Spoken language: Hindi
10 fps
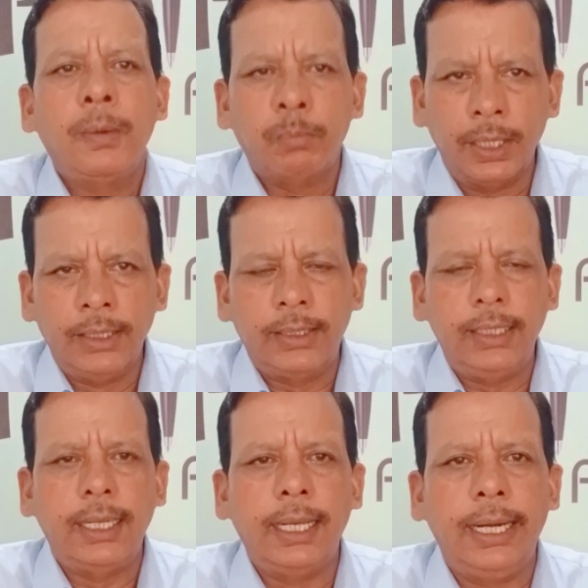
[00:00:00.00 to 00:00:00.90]

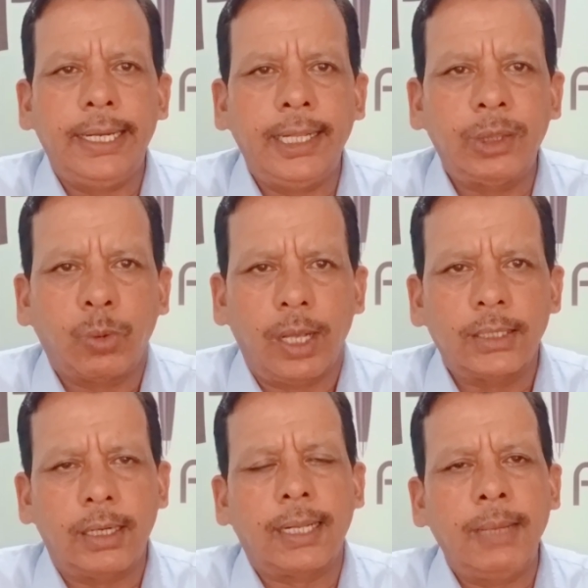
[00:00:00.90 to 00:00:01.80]
बनती है लेकिन थोड़ा
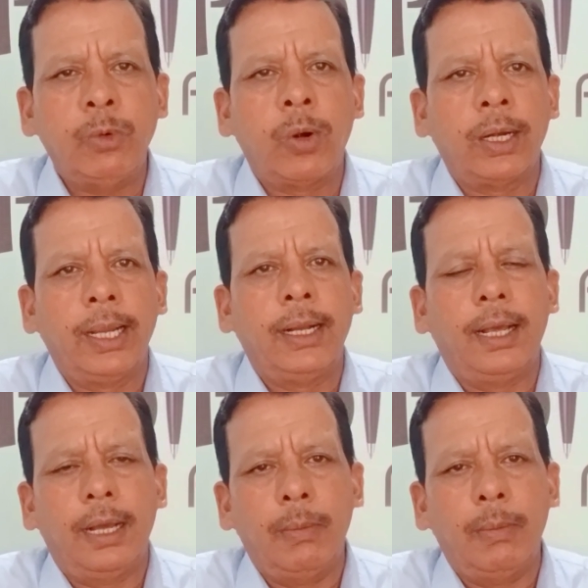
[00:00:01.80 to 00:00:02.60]
सा टाइम और लगेगा